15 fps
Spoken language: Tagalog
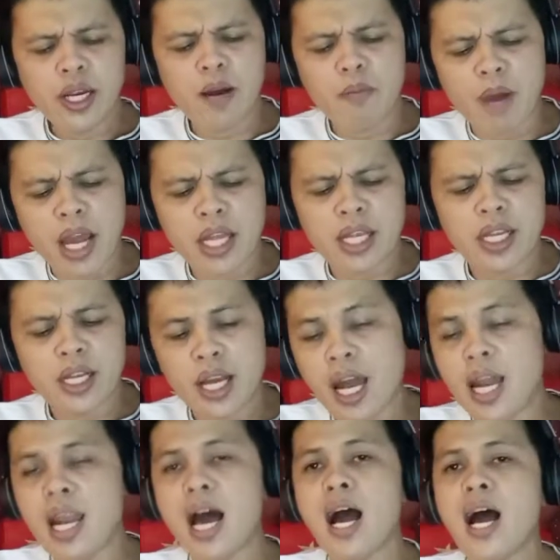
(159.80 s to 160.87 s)
Na may
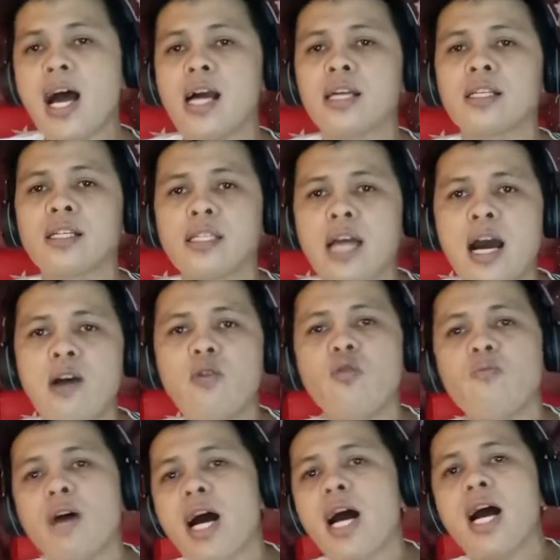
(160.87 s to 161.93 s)
galag na
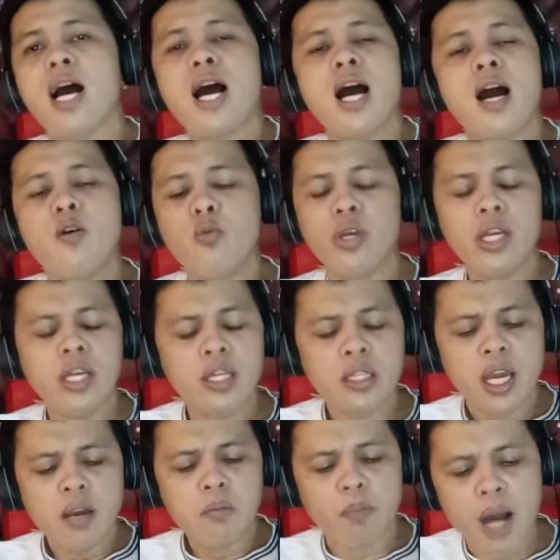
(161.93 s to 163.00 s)
umaawi